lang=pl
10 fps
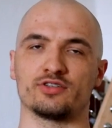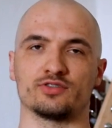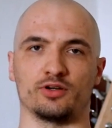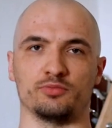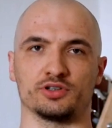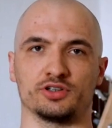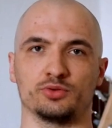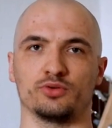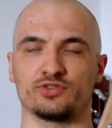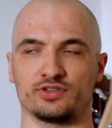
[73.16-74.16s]
w swoim
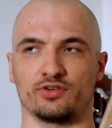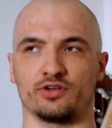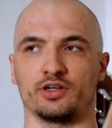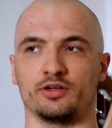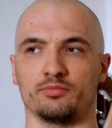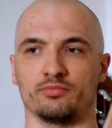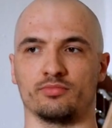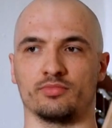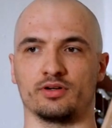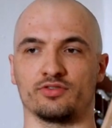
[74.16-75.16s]
życiu, w
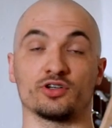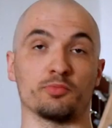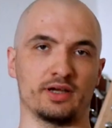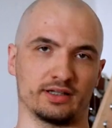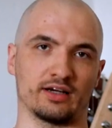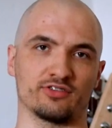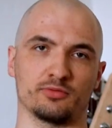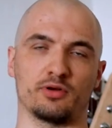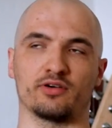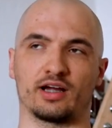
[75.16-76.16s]
swoim, e, w sobie, tak, w
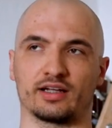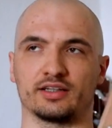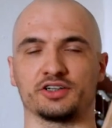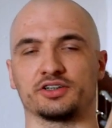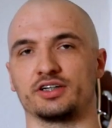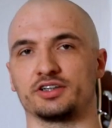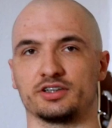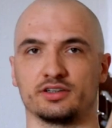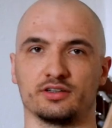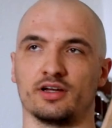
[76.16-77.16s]
swoim charakterze
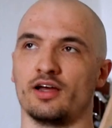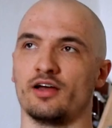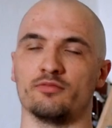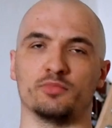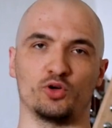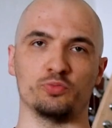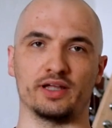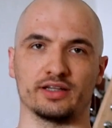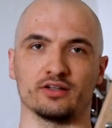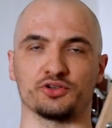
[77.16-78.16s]
czy moich
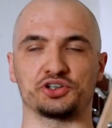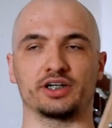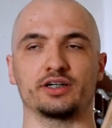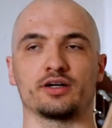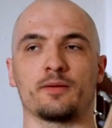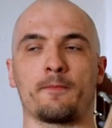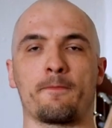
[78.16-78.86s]
umiejętnościach,